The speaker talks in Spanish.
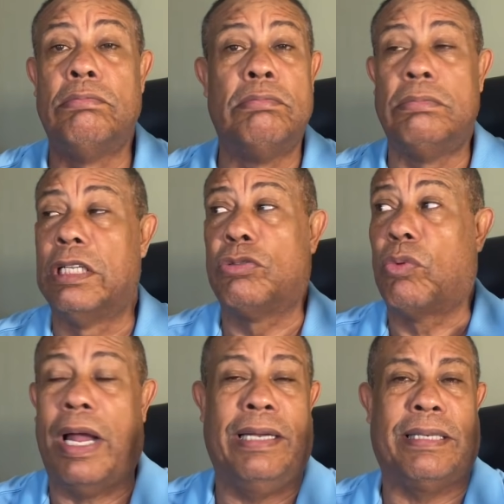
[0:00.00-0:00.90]
de su
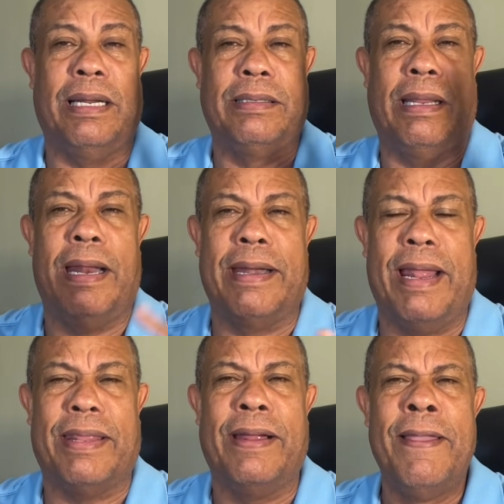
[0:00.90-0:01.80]
casa, de la
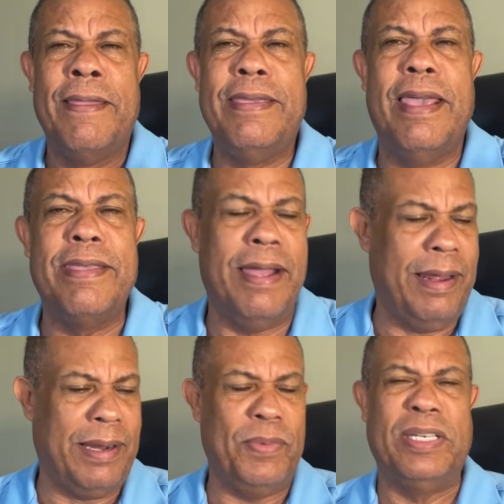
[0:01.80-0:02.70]
nada, y allá
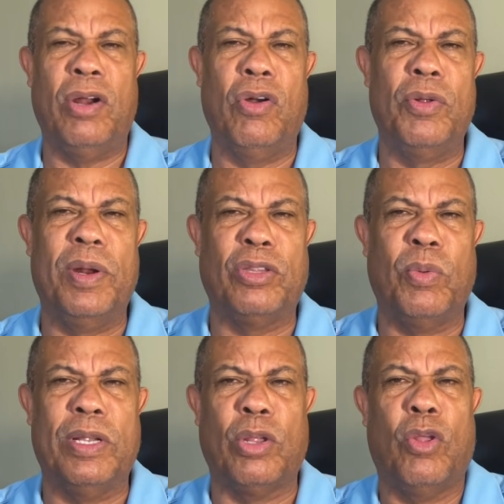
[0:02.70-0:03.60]
revisa los libretos y
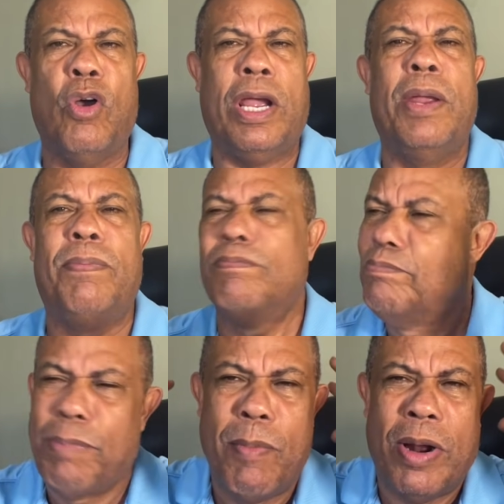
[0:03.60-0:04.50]
ve todo, ok,
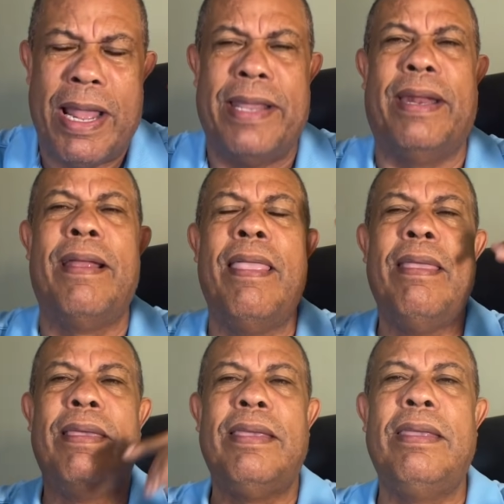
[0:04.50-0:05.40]
vamos al aire.
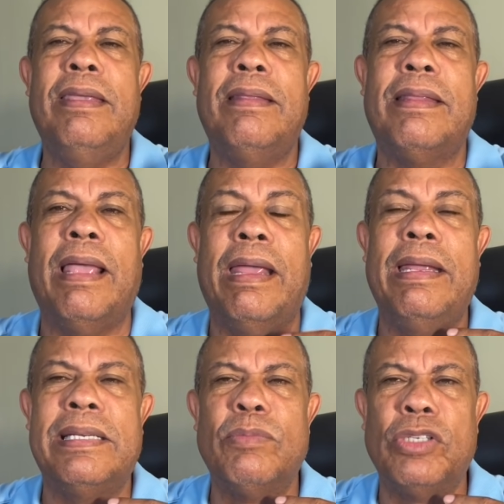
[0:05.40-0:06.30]
Y de ahí
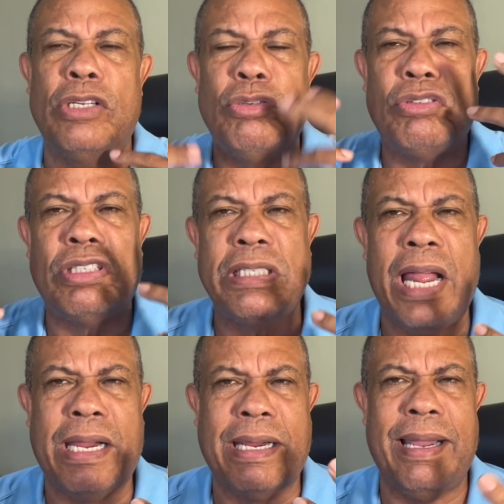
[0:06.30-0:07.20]
ese muchacho
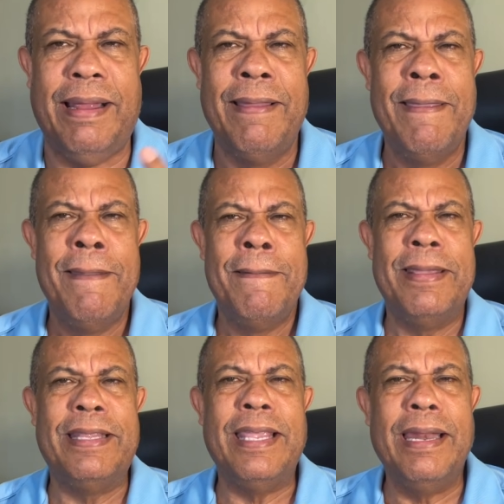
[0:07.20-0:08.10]
saca
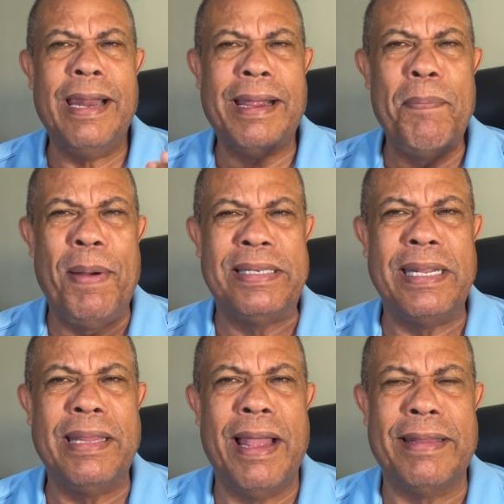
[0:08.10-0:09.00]
y tiene la
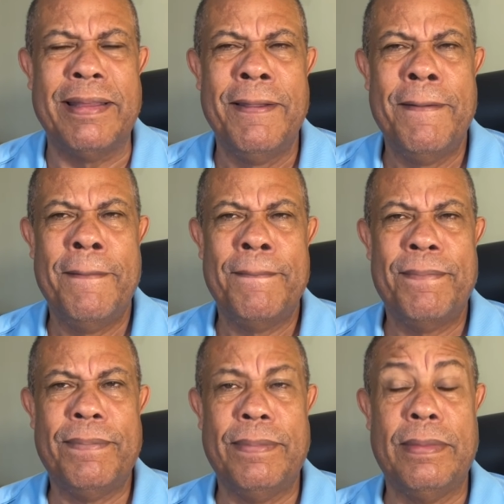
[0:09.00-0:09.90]
capacidad
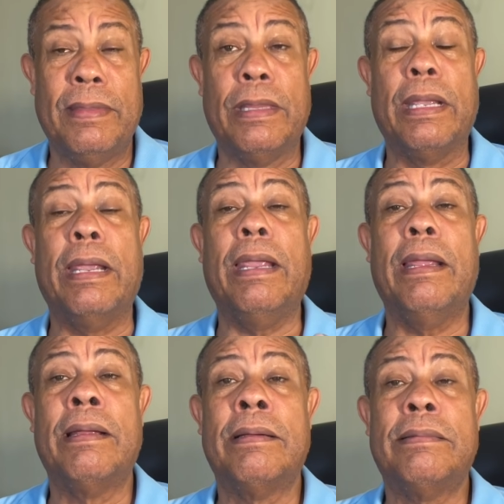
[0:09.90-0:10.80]
mm,
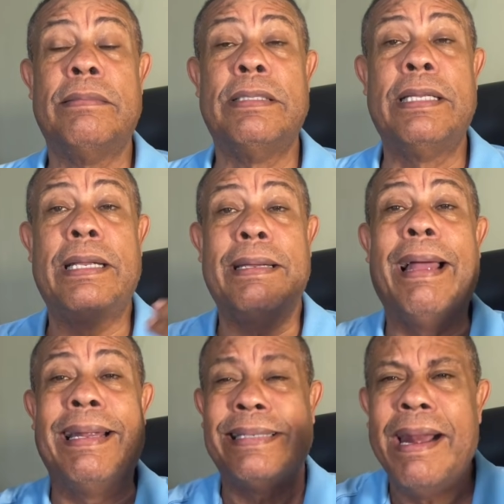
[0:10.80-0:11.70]
de,
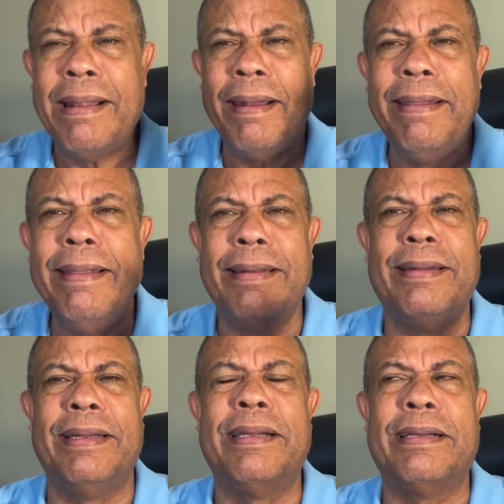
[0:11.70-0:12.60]
hacer reír
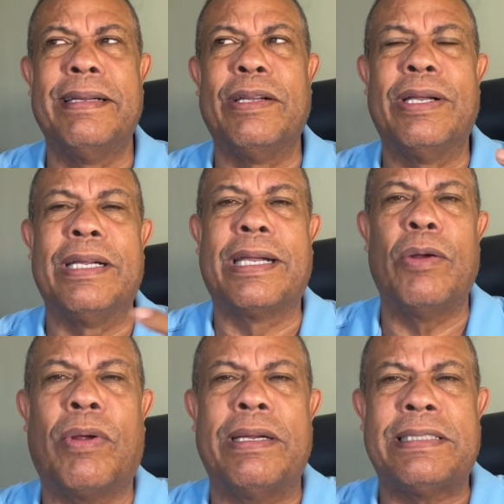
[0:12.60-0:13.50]
y, que
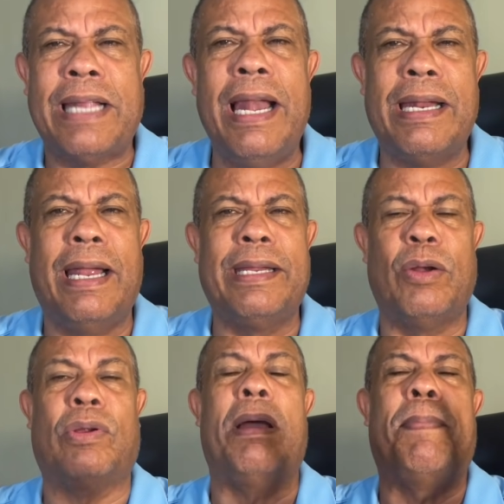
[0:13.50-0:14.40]
que salga y que
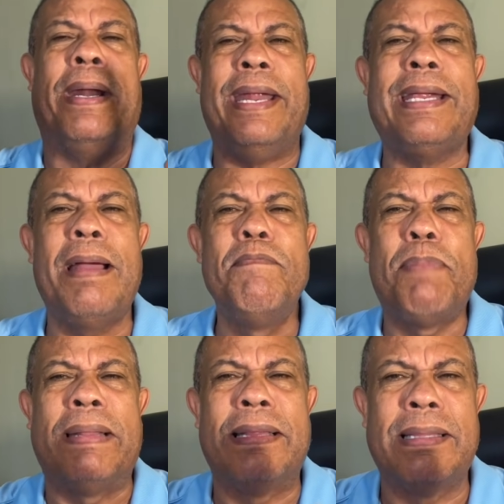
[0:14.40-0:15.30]
lo que aparezca en
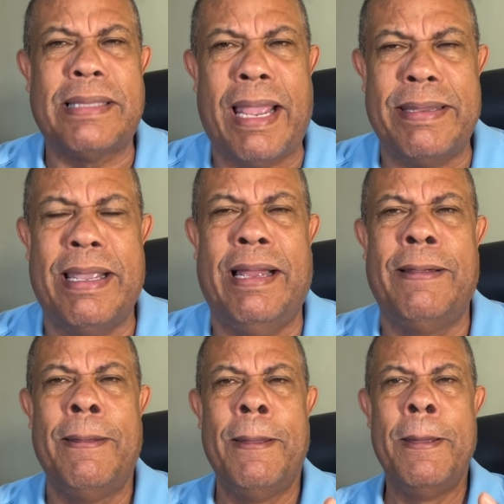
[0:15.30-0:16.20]
pantalla
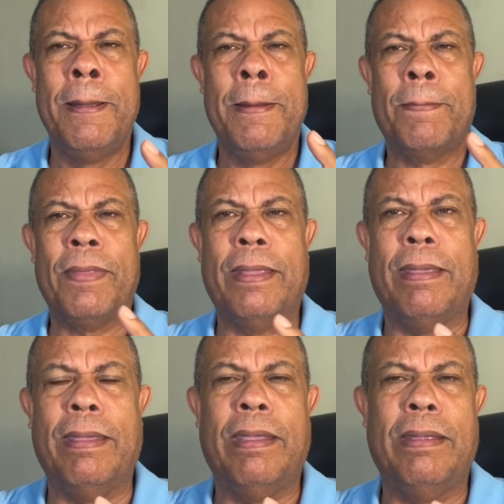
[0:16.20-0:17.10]

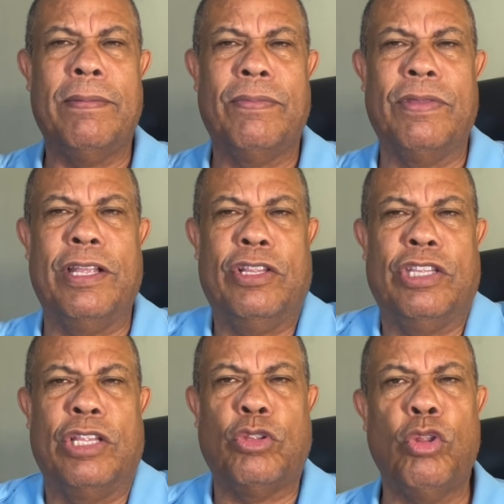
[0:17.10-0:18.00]
eh, de,
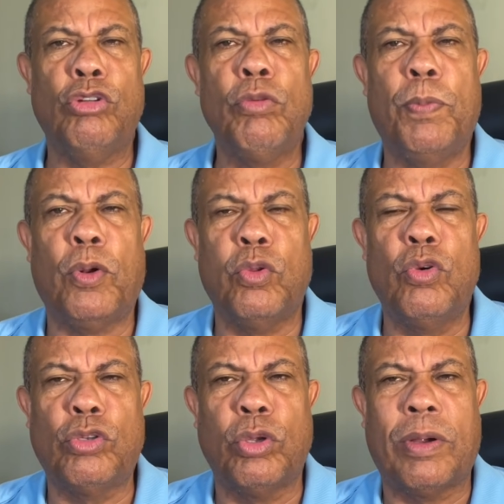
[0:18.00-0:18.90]
de todo su
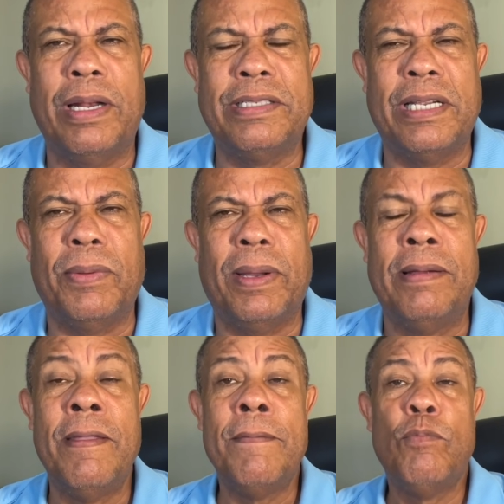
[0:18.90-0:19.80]
producto que él lleva,
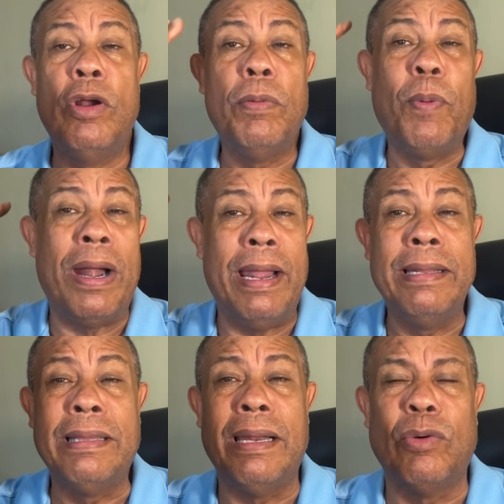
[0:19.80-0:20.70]
bueno, pues a la
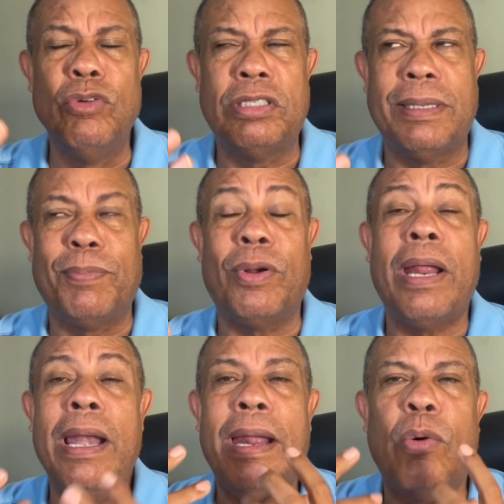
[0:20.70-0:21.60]
gente le guste, porque
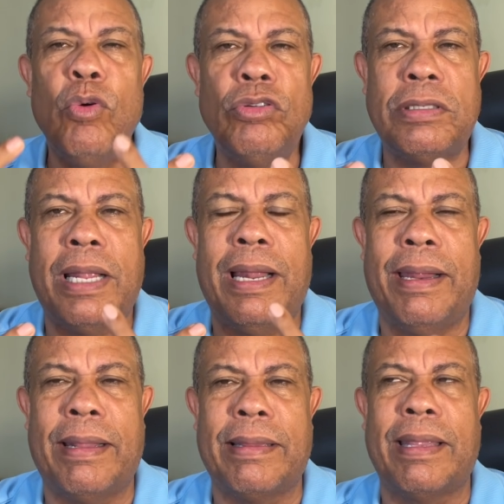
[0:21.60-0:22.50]
él le gusta a la
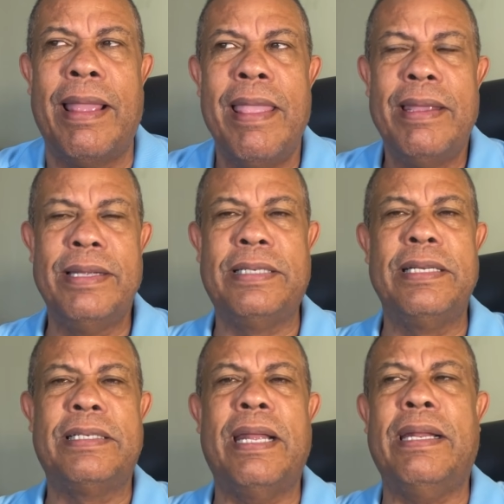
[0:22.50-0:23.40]
gente. Y sin
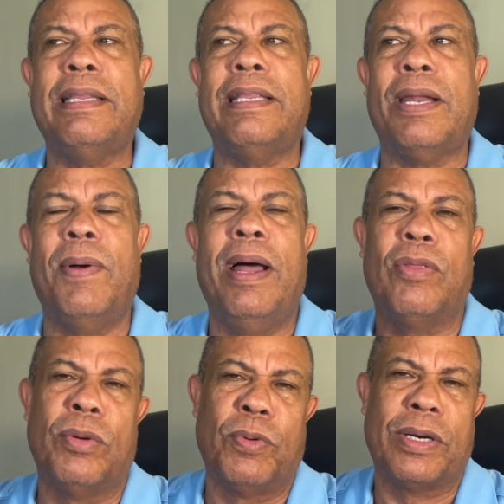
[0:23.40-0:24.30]
ser este
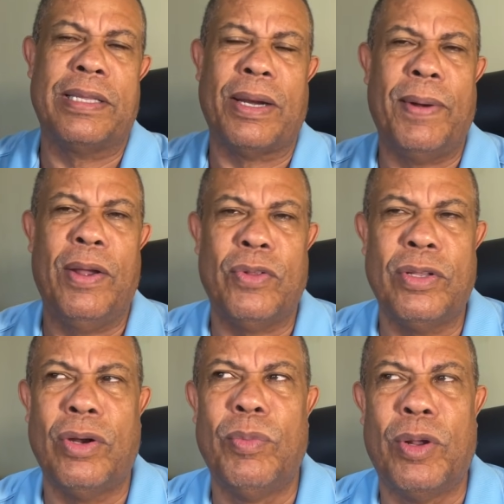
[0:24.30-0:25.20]
trabajador, porque el trabajador
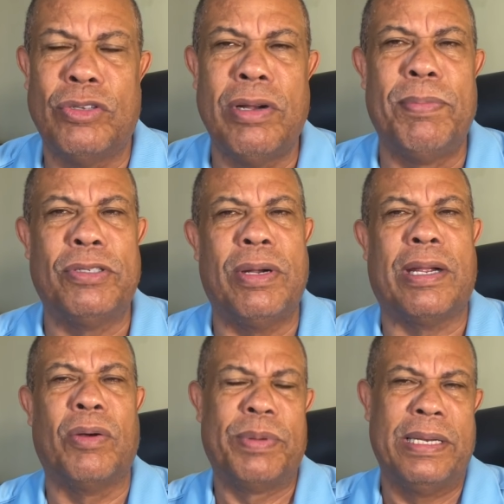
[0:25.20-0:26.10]
del humor es una persona que
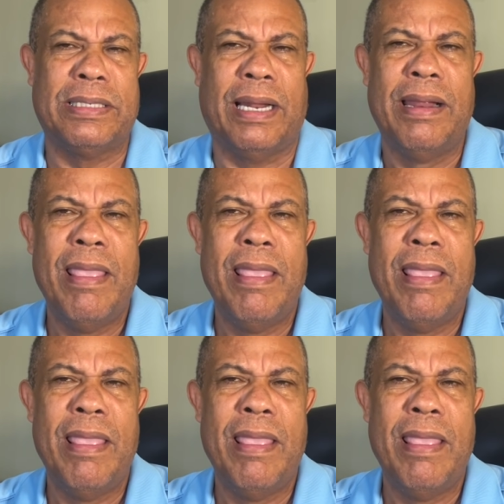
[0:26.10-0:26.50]
comienza